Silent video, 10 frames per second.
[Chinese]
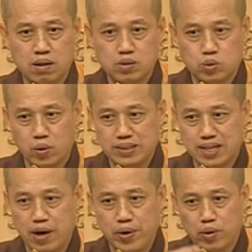所以
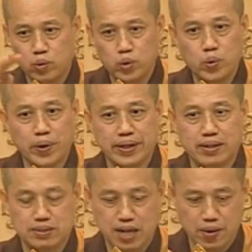才会有轮回，
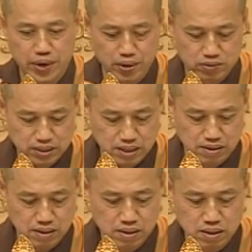才会有这个